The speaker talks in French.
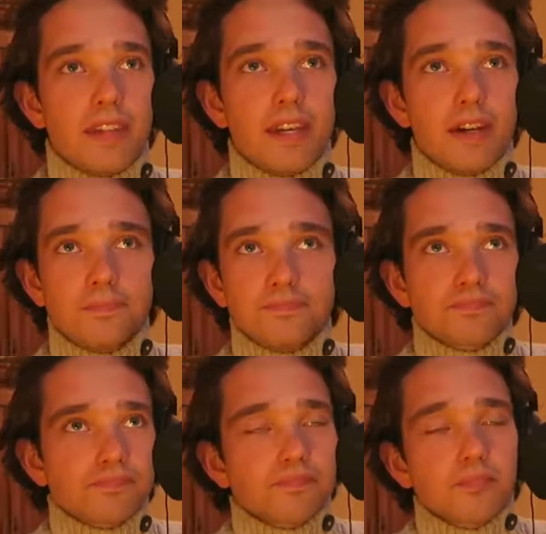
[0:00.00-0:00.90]
Et euh,
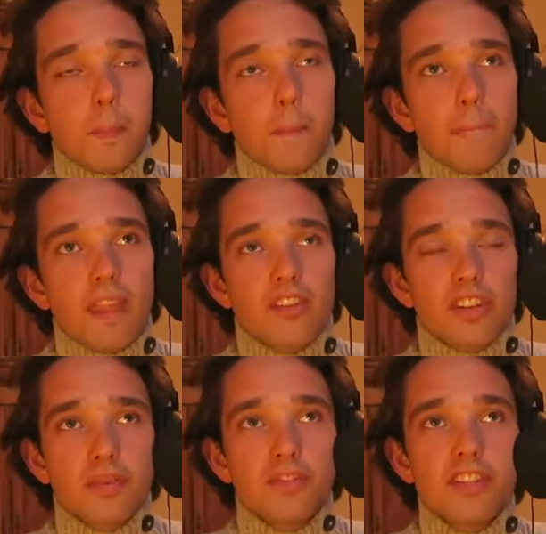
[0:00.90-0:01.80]
je
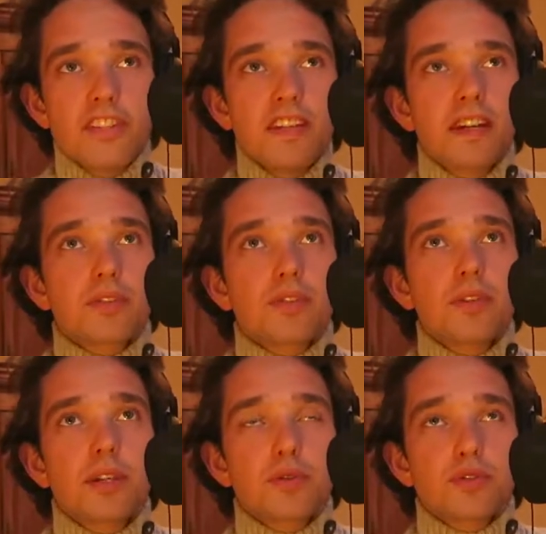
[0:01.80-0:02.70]
réfléchissais à un
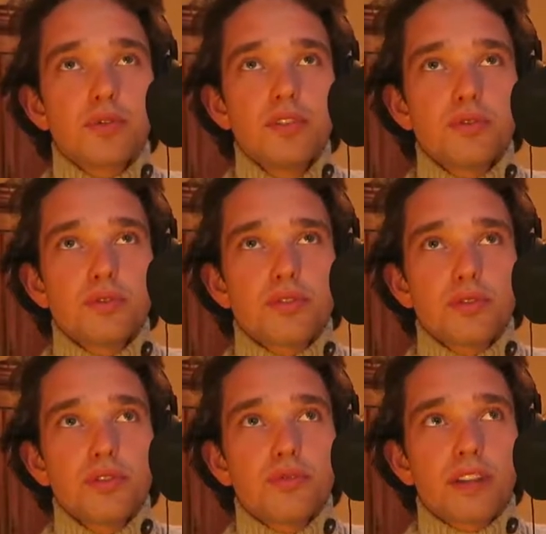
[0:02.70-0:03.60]
truc et aujourd'hui,
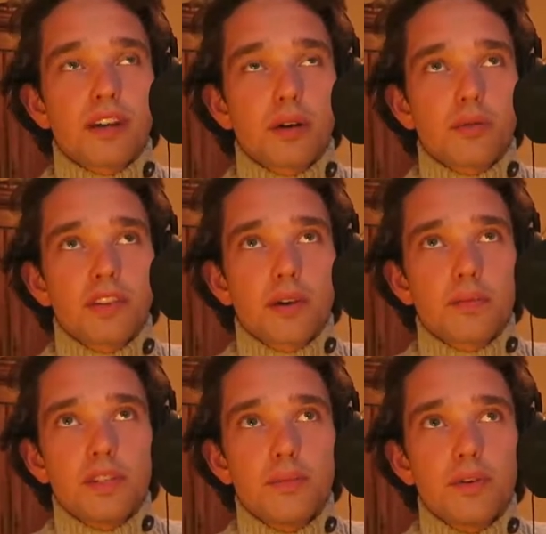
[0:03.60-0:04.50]
aujourd'hui, je voulais te raconter un
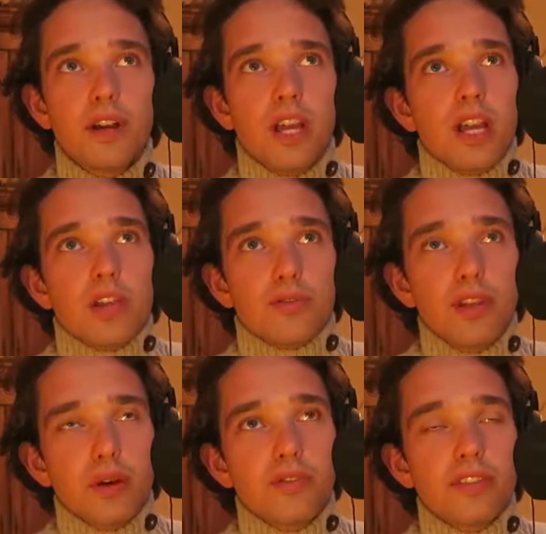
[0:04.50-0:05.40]
petit peu. Je
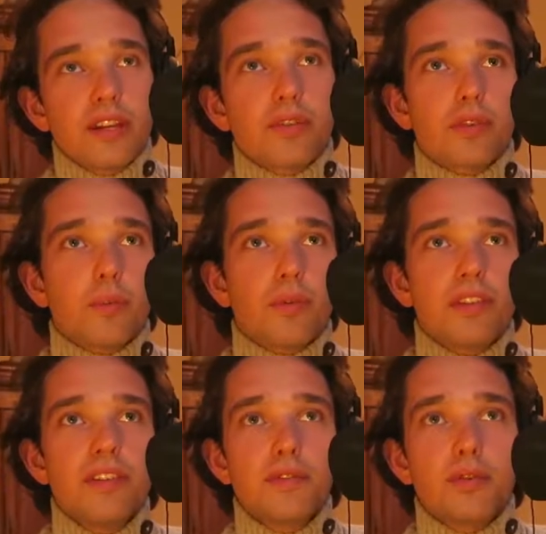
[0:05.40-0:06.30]
voulais revenir sur mon
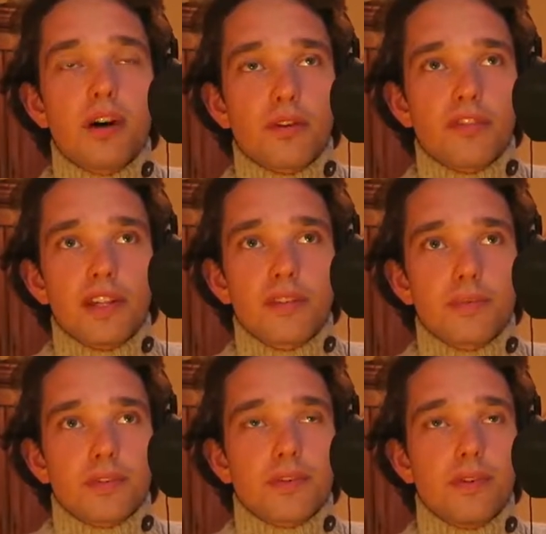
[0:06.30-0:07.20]
histoire en fait,
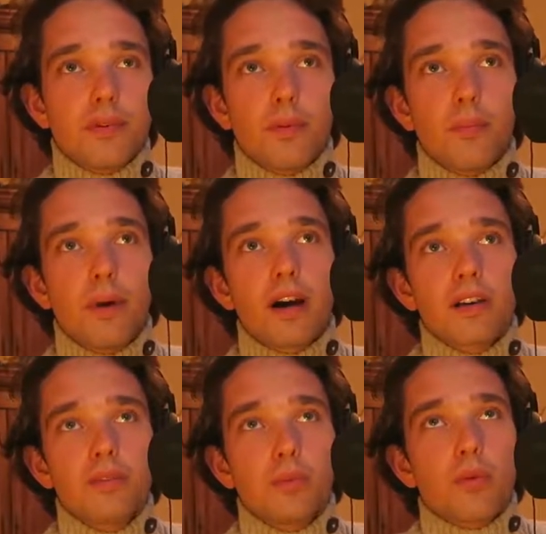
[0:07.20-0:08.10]
parce que on
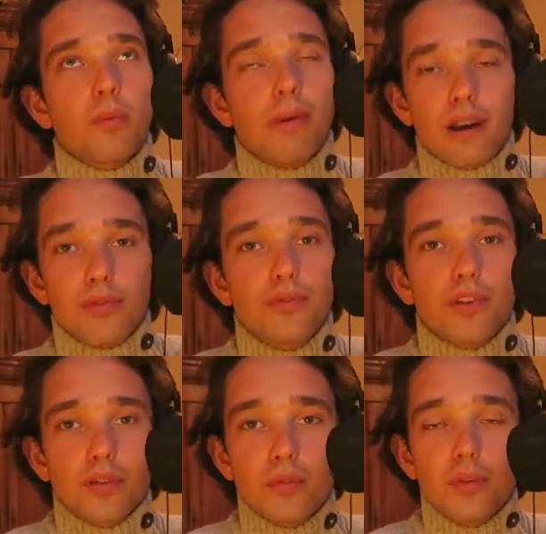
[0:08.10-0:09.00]
parle, bon, on parle
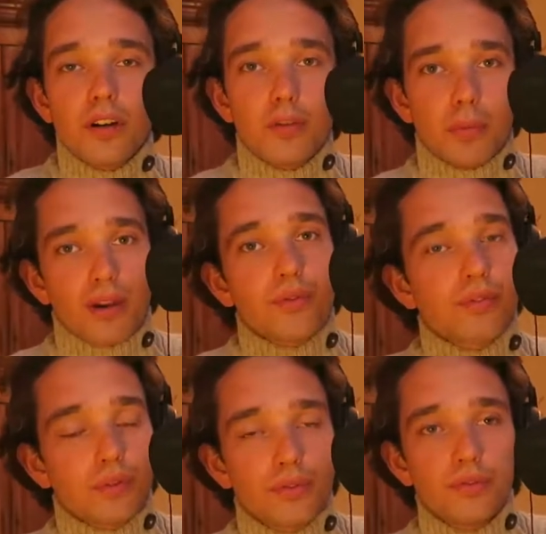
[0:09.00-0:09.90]
souvent de moi, on parle
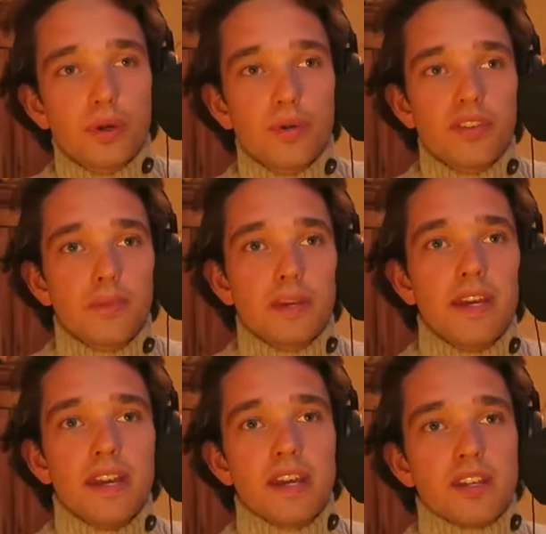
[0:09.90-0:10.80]
souvent de toi aussi, mais
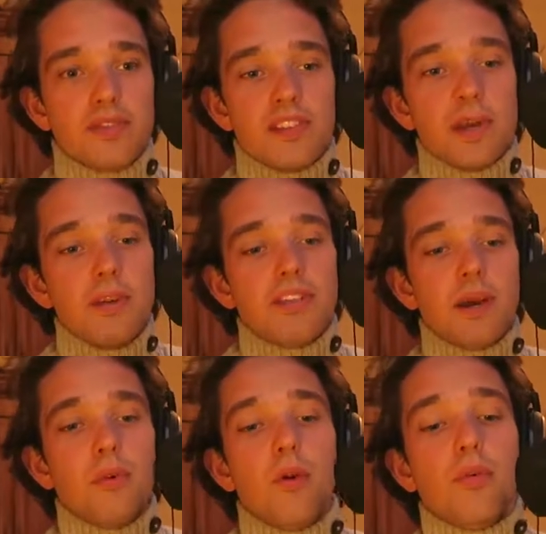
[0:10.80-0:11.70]
je vais jamais
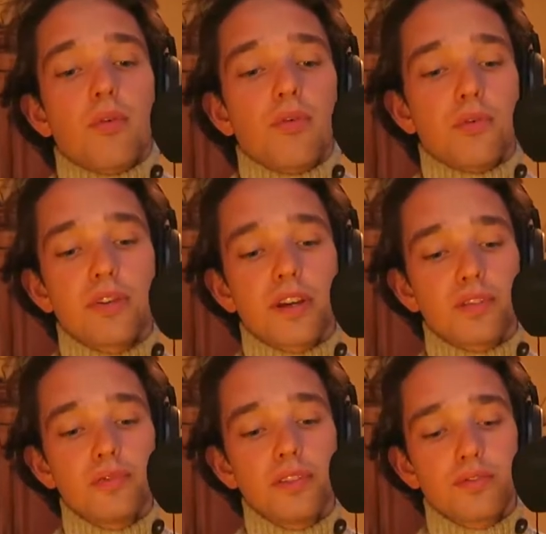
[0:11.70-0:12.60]
vraiment en profondeur. Et
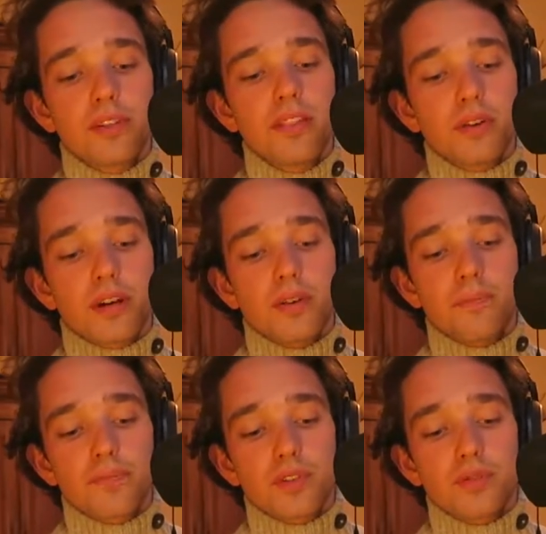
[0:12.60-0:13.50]
je voulais, te,
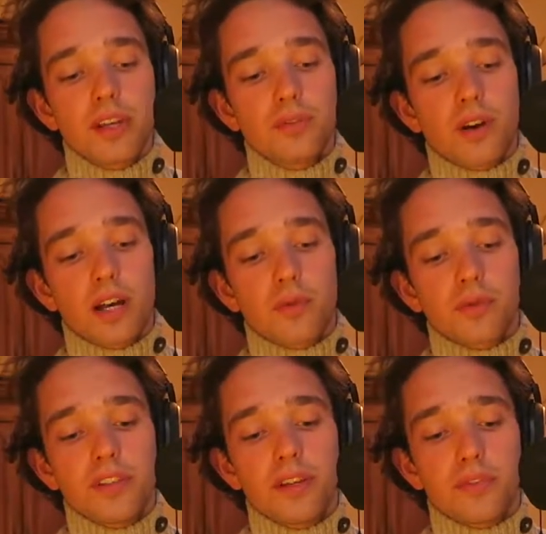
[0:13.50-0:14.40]
voudrais te
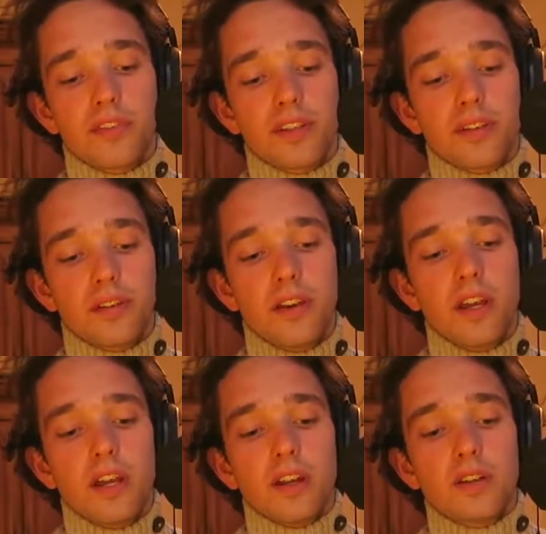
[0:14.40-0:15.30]
raconter en fait euh,
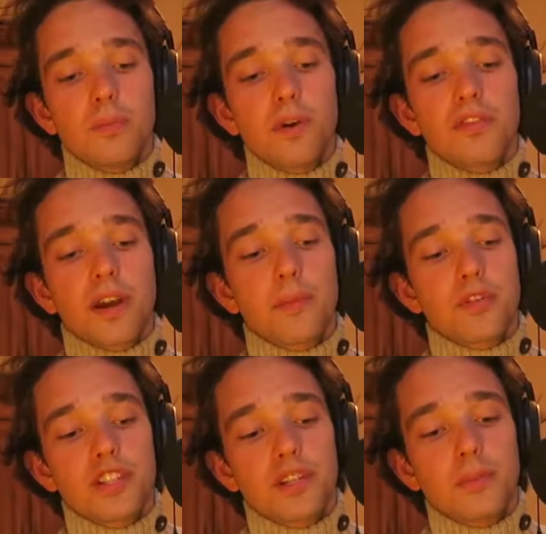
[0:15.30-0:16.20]
comment vraiment
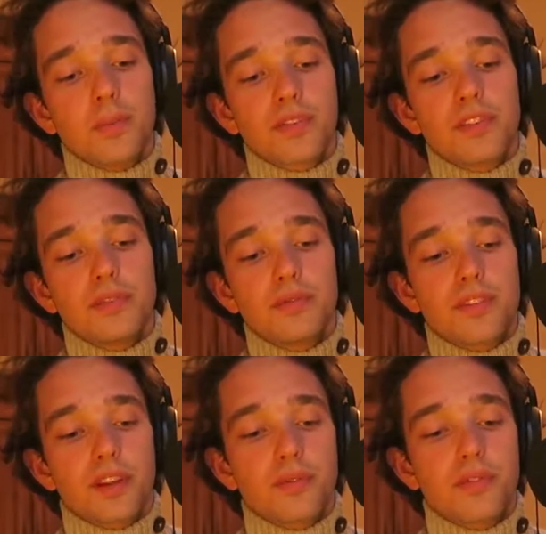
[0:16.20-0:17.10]
j'ai commencé tout
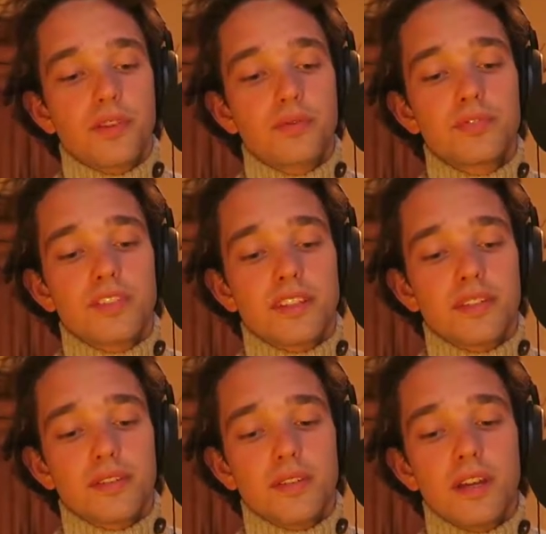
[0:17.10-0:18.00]
ça. Tu sais, toute
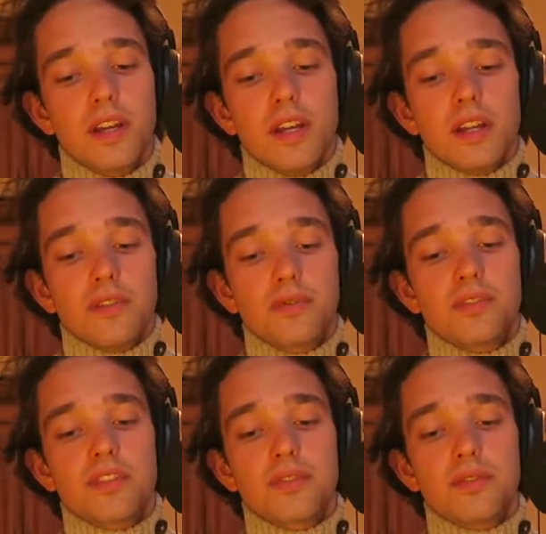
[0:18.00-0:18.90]
cette, euh, toute
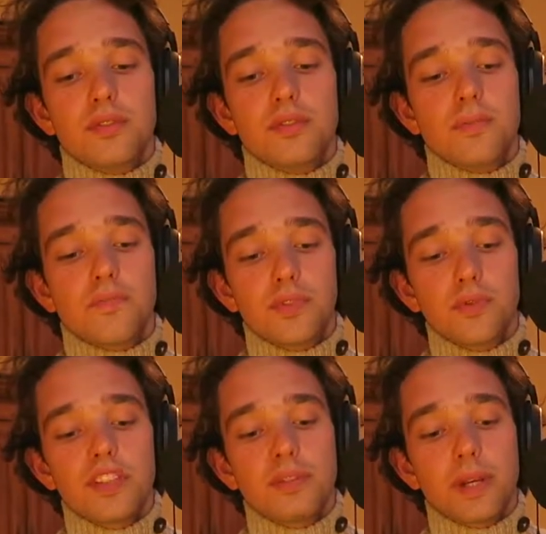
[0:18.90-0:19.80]
ce,
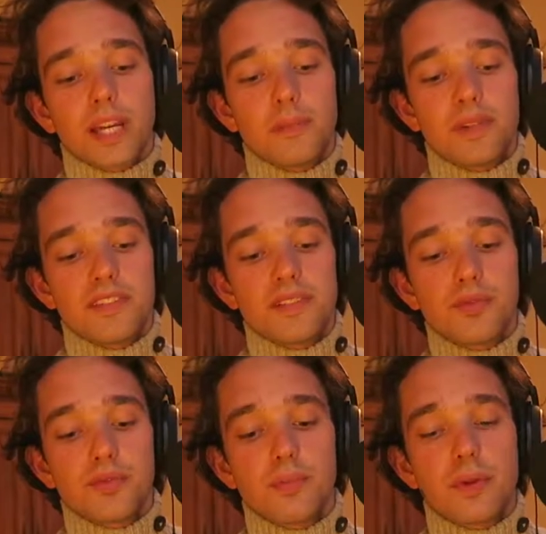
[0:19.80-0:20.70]
toute cette péripétie, tout
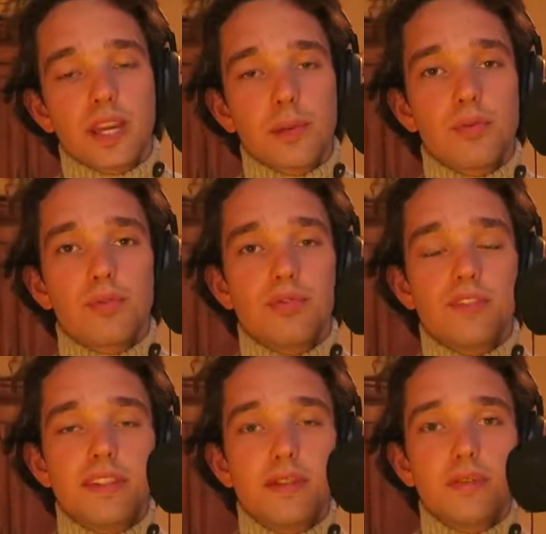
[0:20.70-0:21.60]
ce périple de
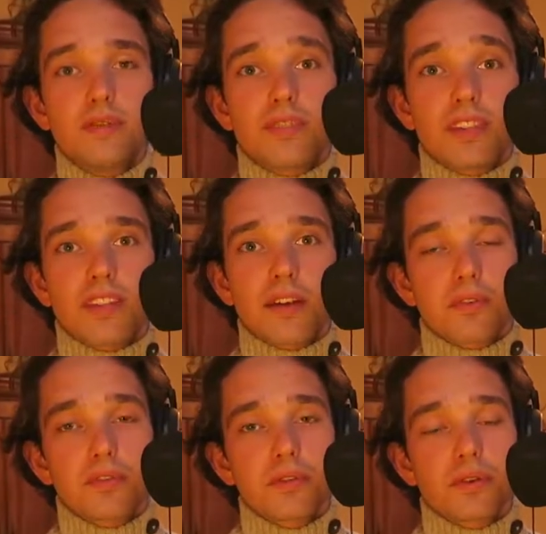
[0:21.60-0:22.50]
vidéos, toute cette
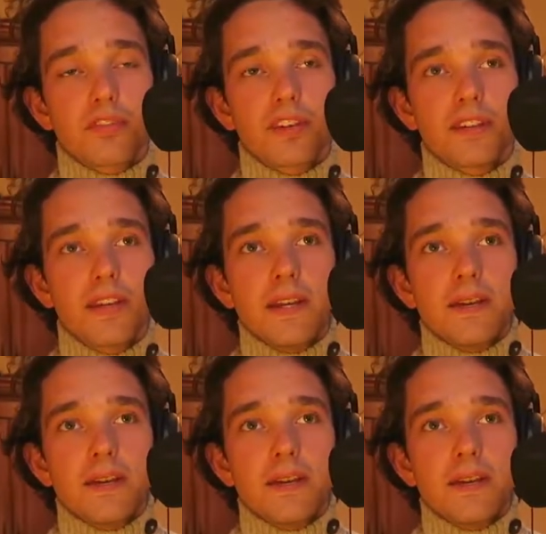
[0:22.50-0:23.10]
aventure en fait.